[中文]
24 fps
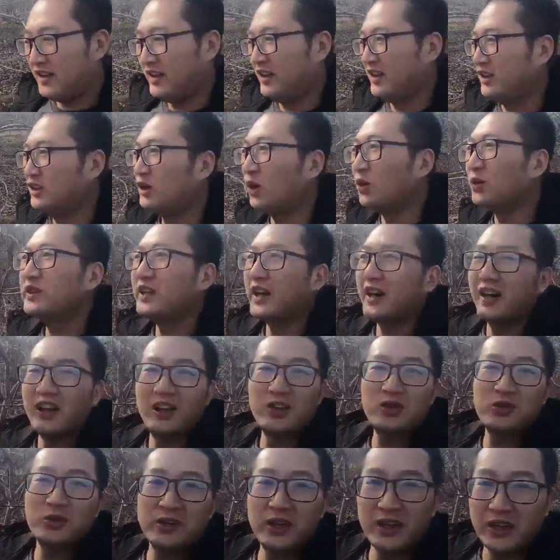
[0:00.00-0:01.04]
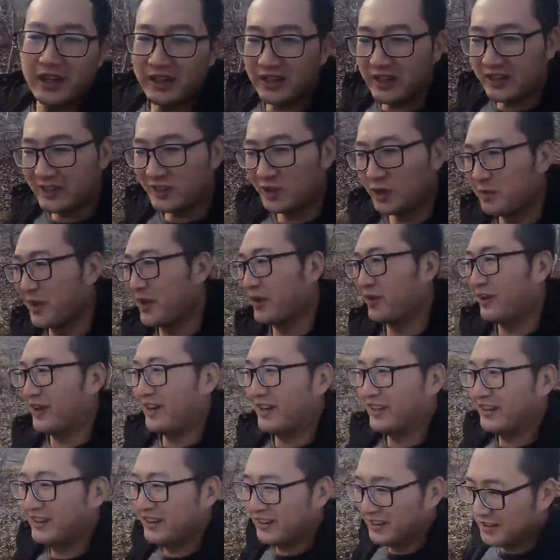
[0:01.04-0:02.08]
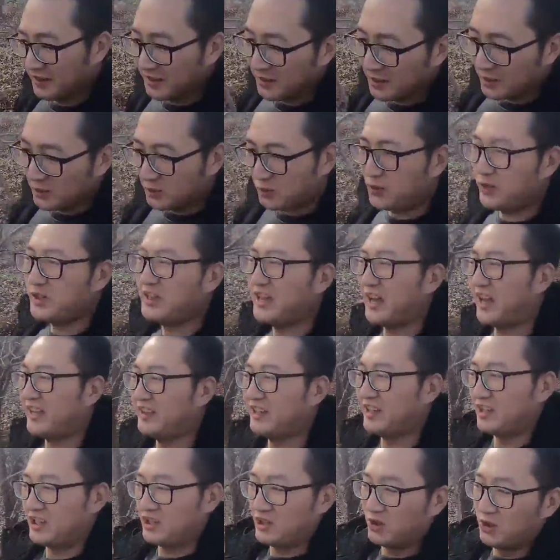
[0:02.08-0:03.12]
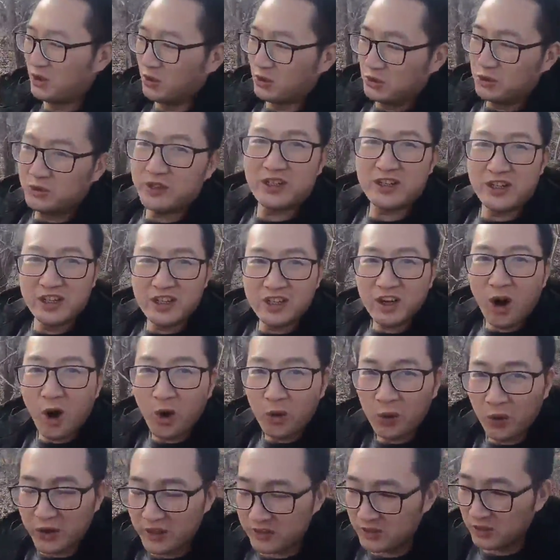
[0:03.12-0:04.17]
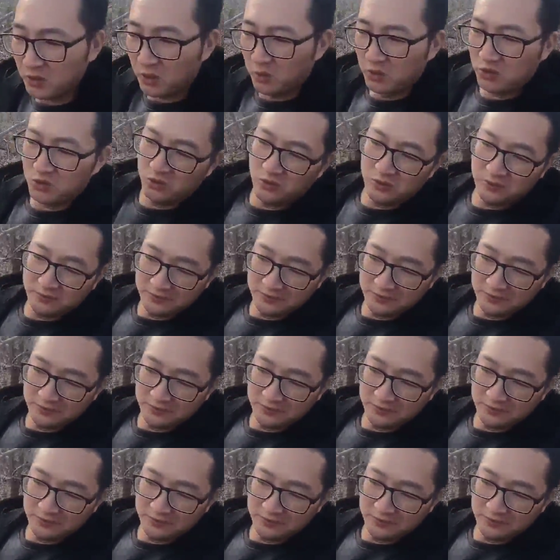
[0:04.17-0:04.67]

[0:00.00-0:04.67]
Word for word: 冬天啊，树上连叶子都没有了。去年的时候我就在这里烤过一次红薯，